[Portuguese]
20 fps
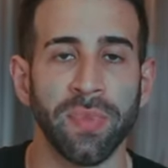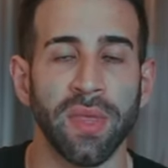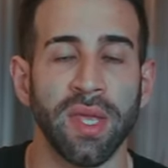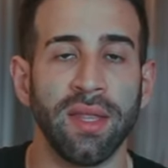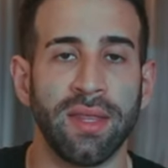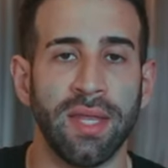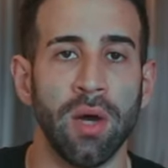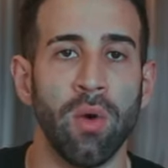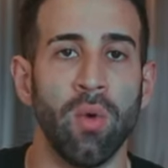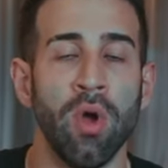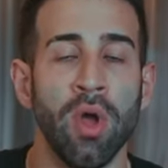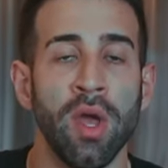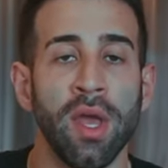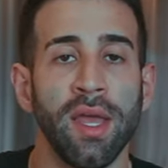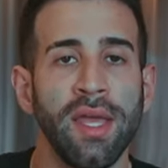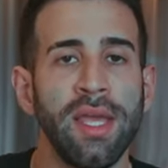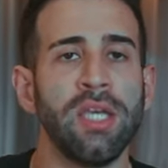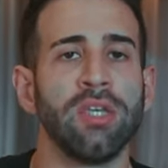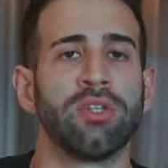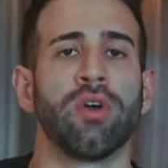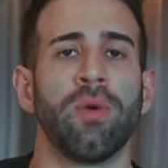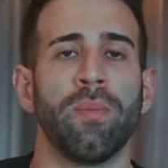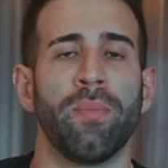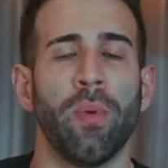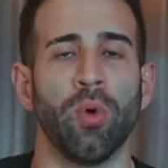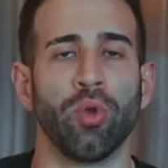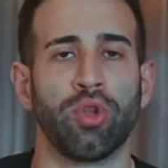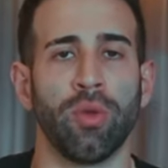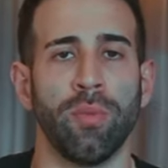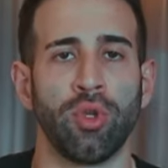Então, isso é um
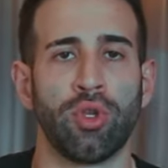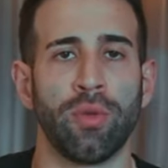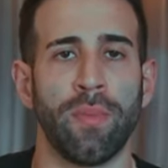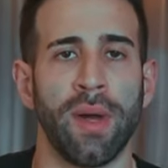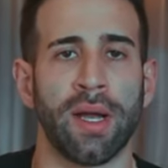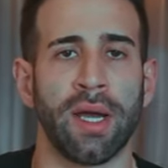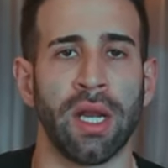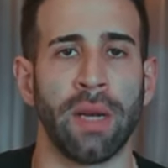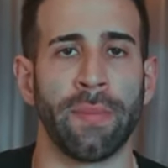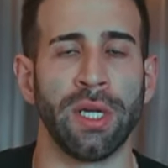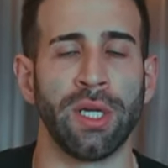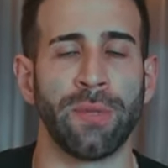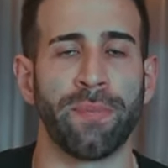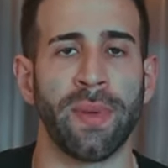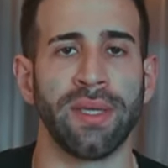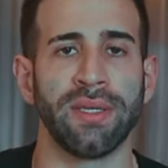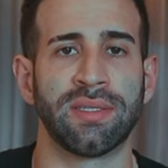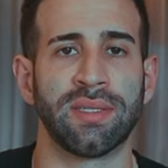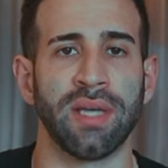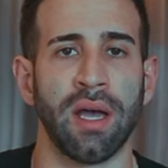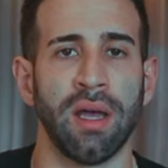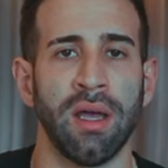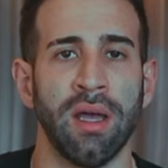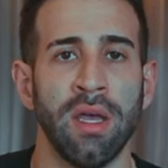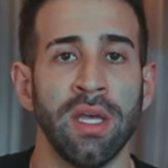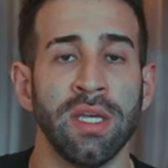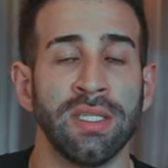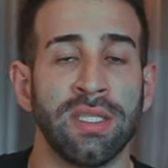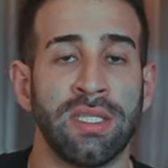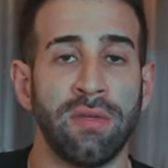ponto muito bacana para a gente
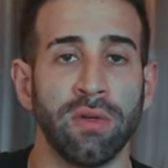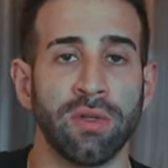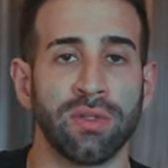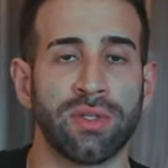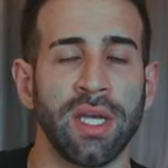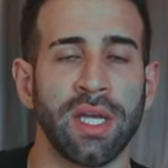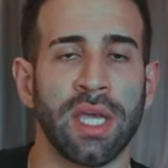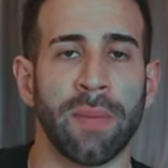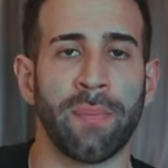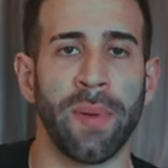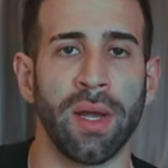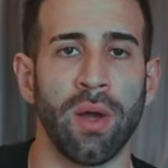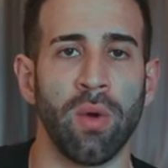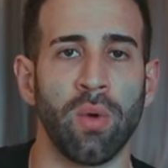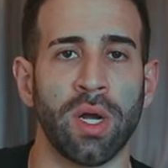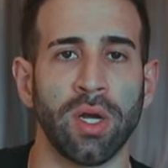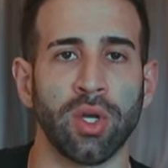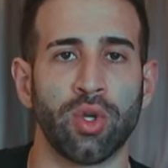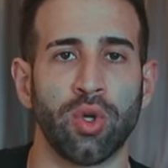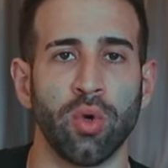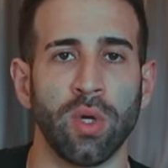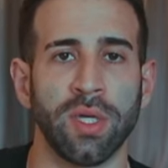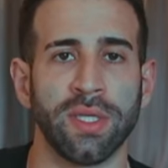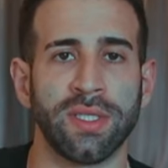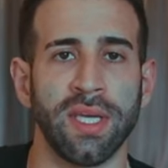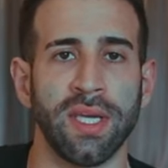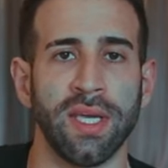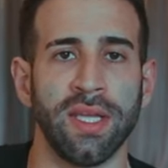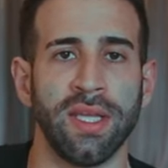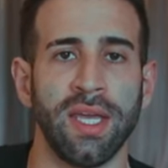pensar. Se você quer pegar um cachorro
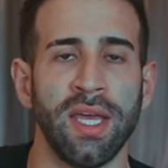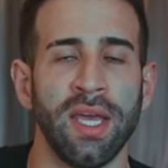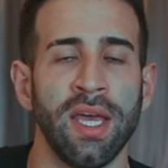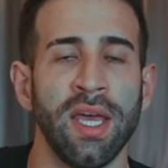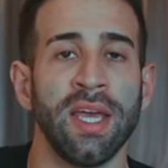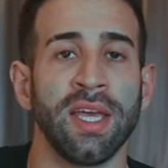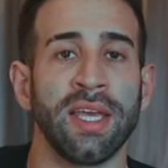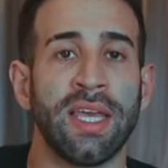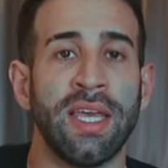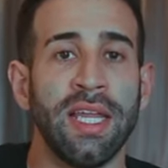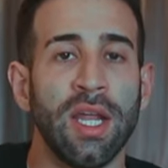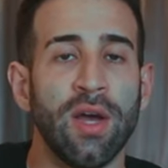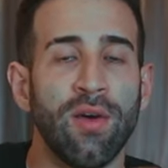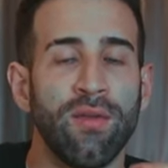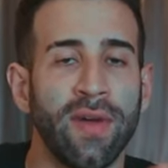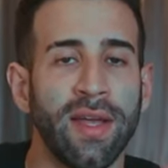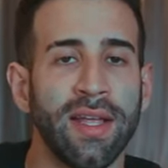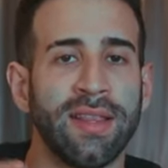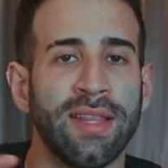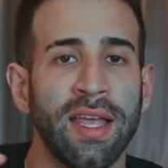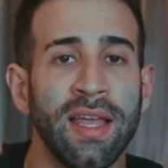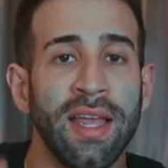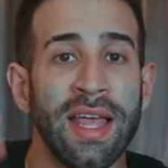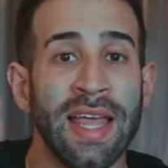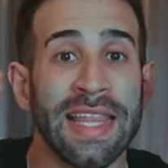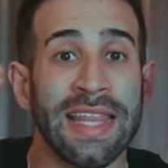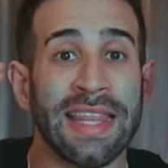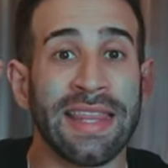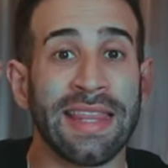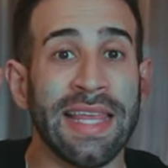SRD que não vai ter
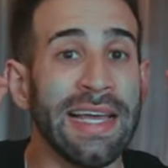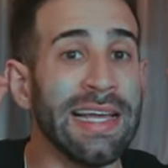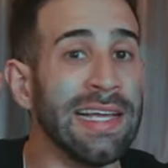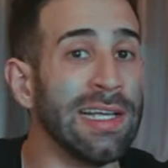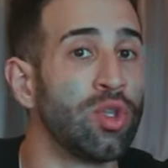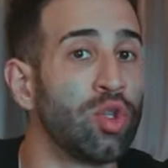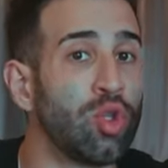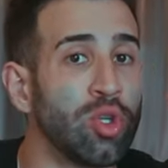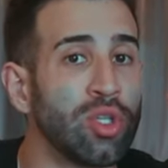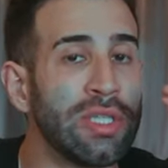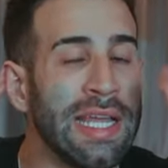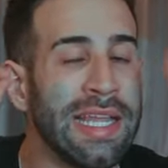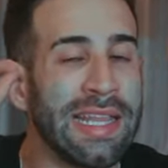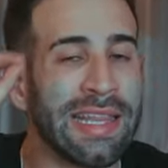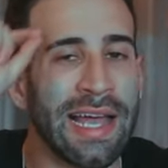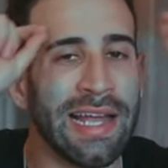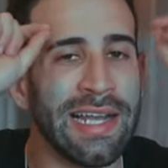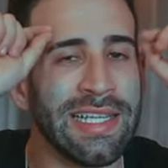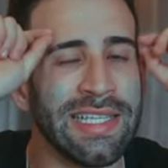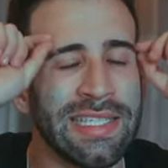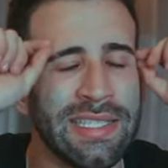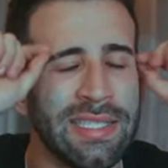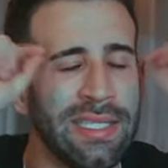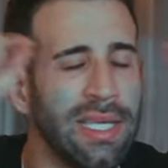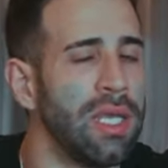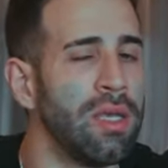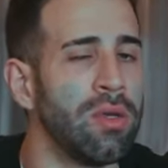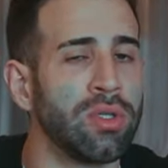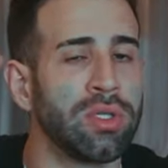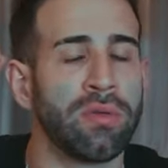tantos
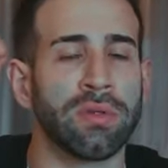detalhezinhos que